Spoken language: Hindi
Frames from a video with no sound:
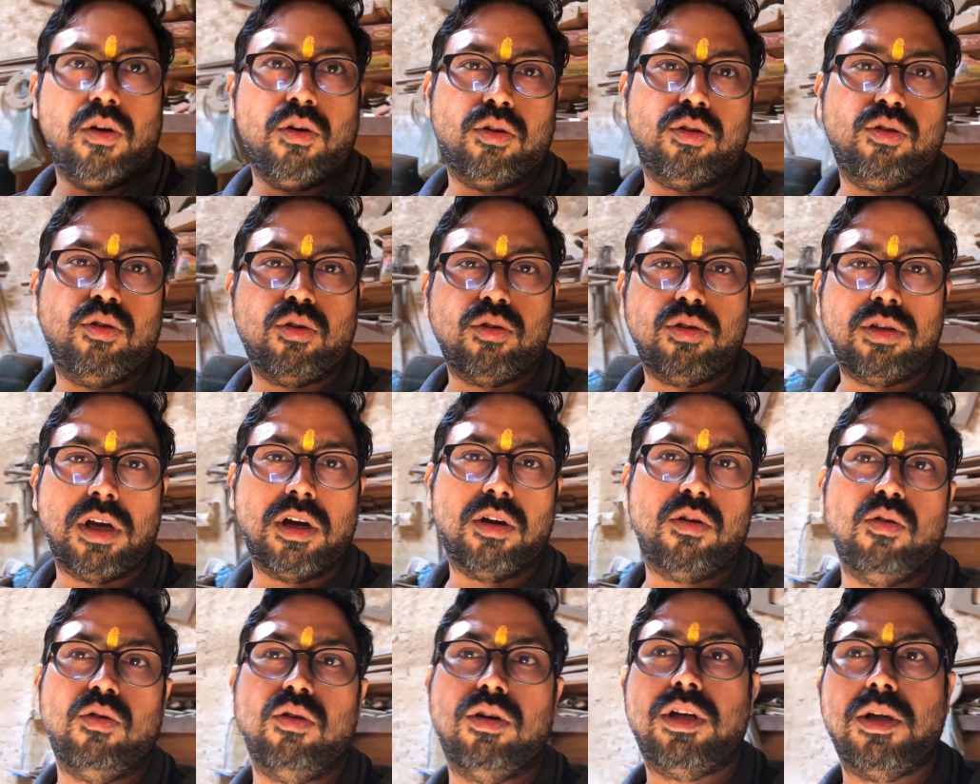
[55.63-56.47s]
और जो
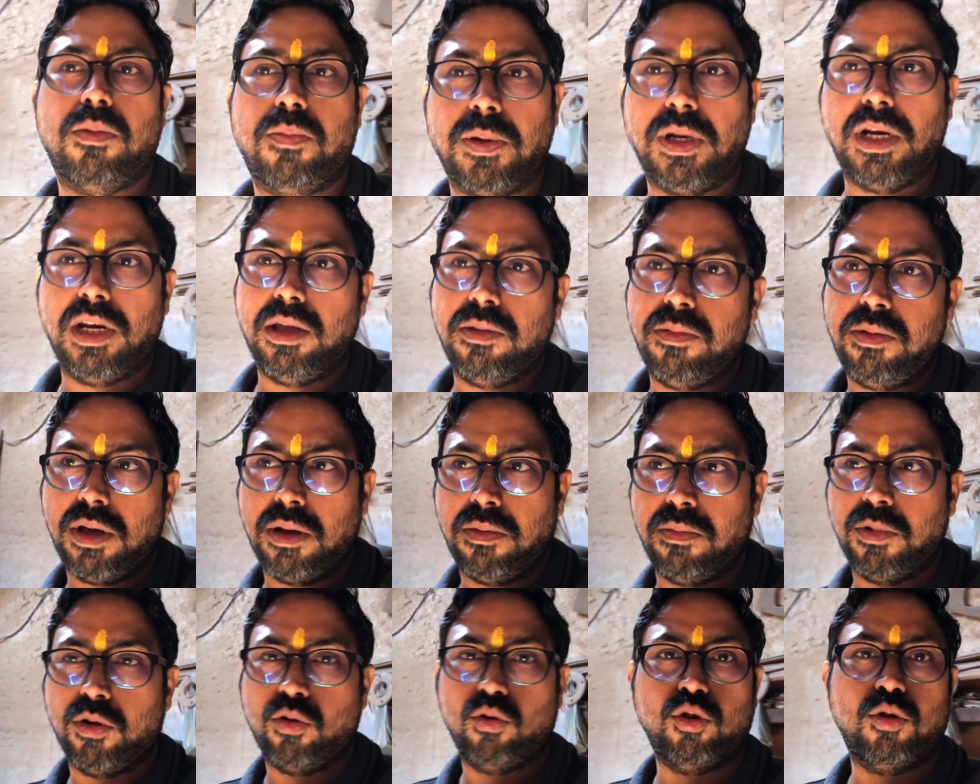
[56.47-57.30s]
सागौन के पल्ले भी
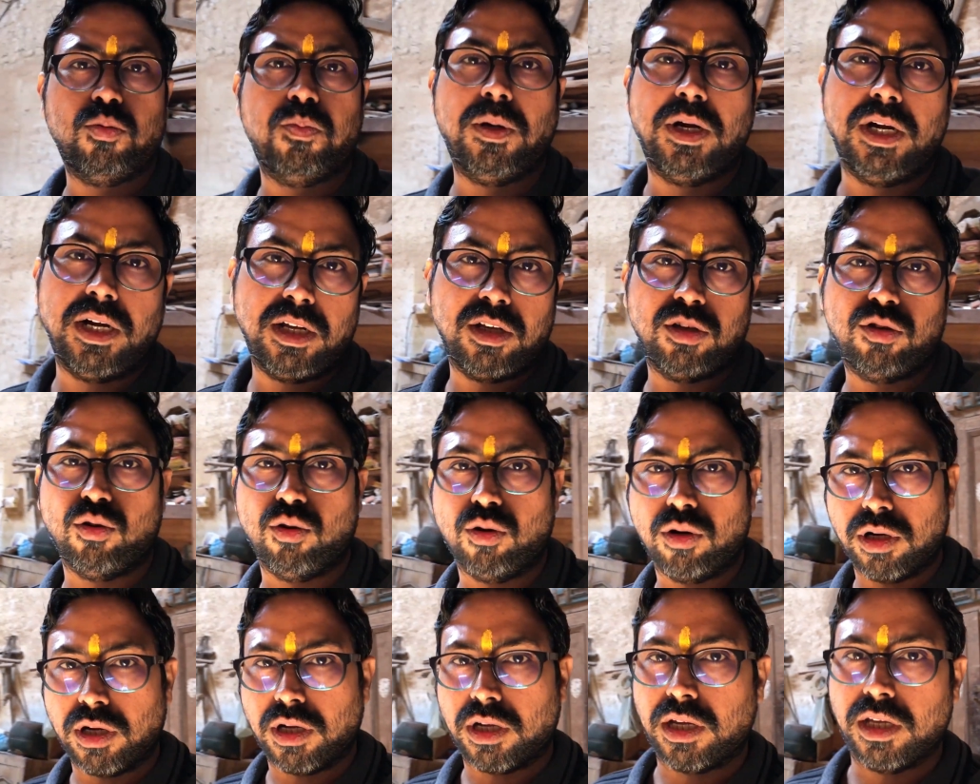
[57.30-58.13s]
हमने कुछ पेंडिंग
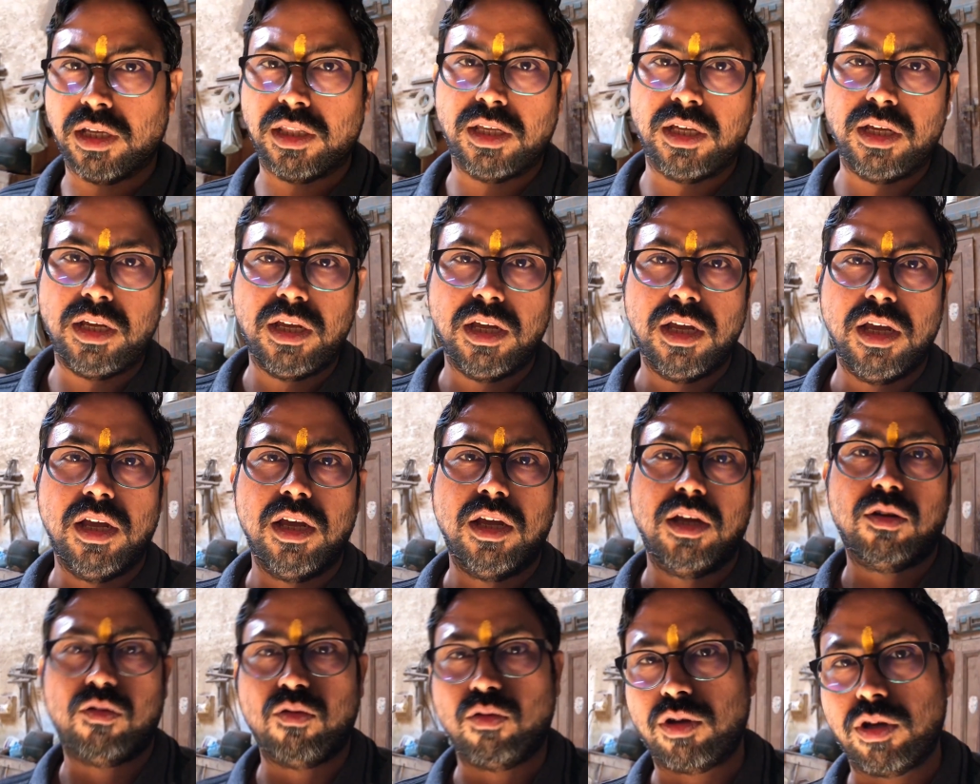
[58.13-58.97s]
छोड़ रखे थे
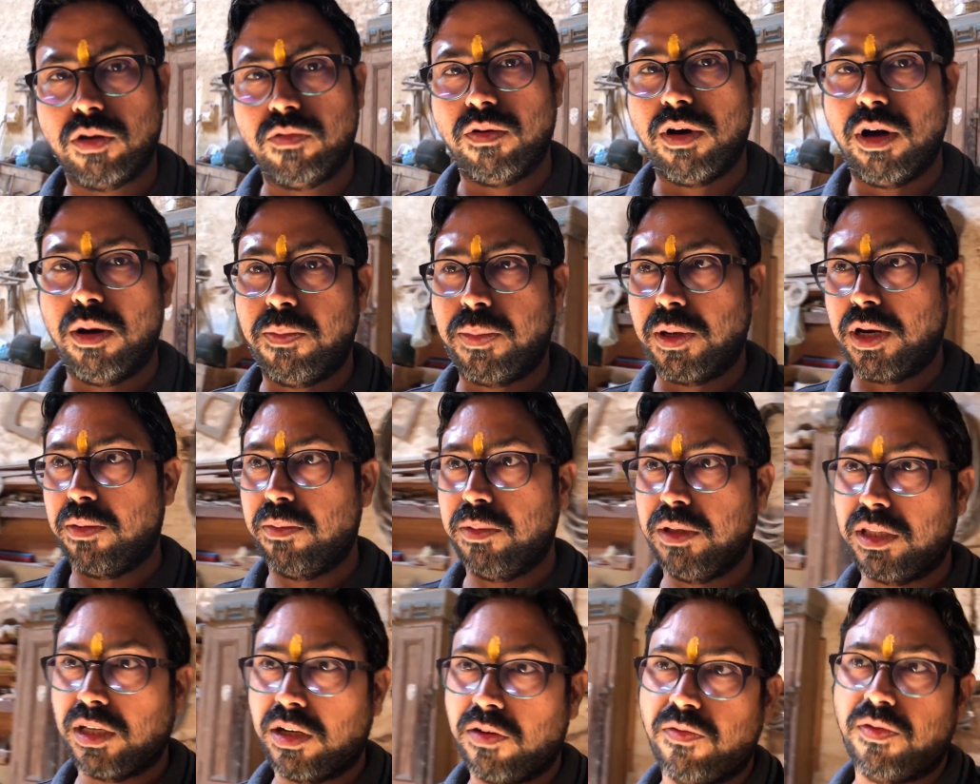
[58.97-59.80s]
क्योंकि वहाँ पर
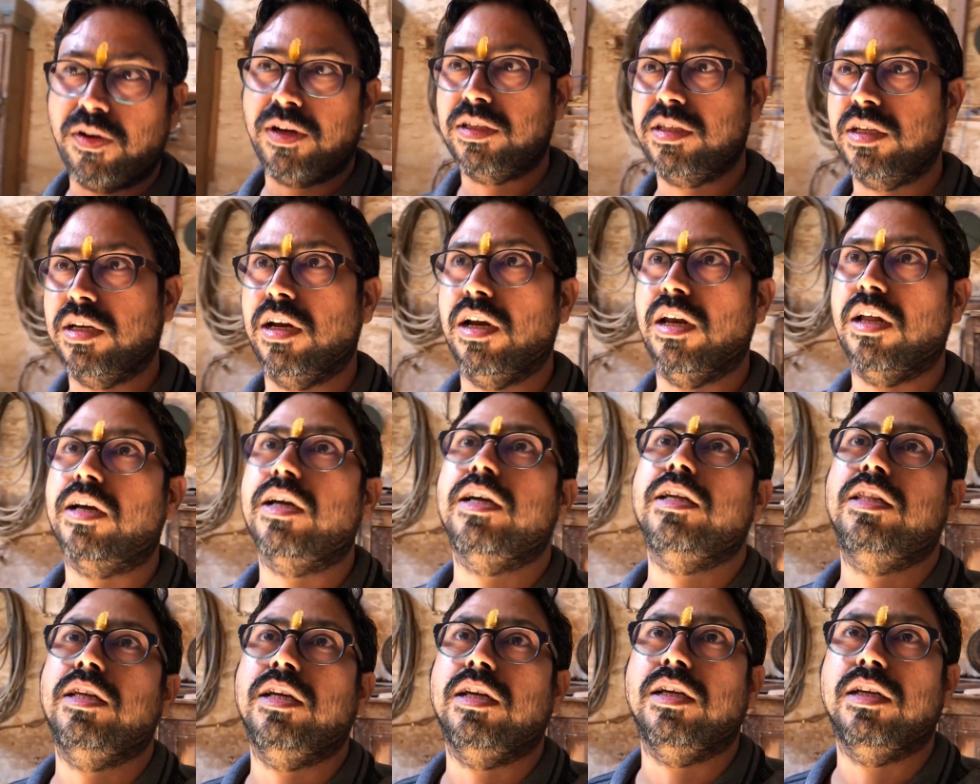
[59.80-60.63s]
अभी तक फ़र्श नहीं
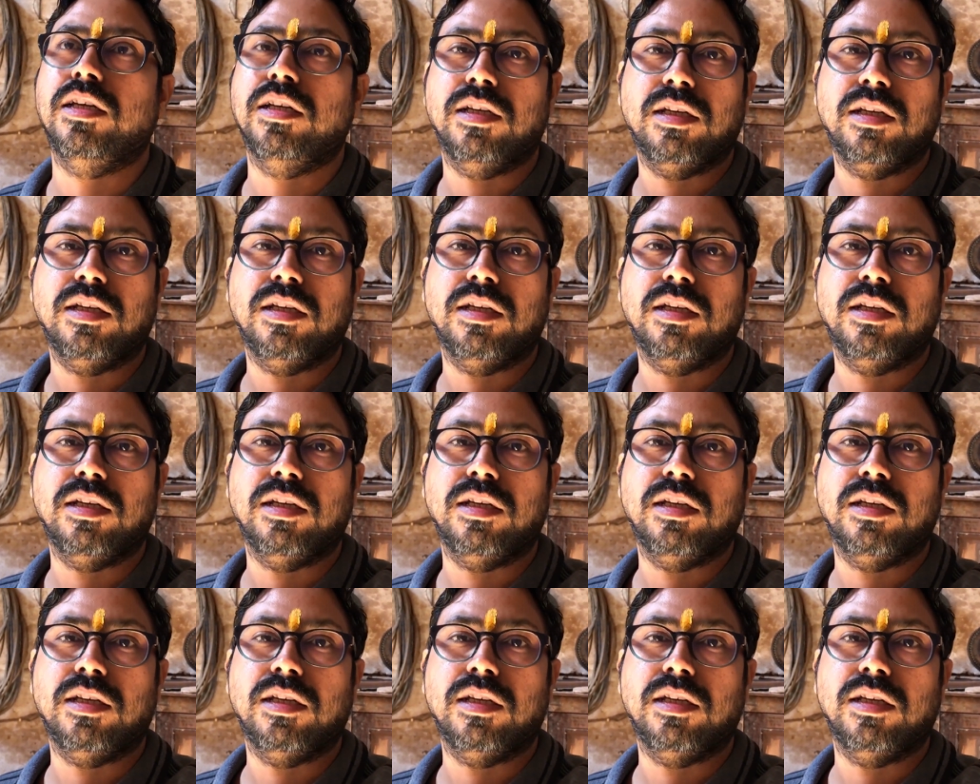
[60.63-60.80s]
लगे थे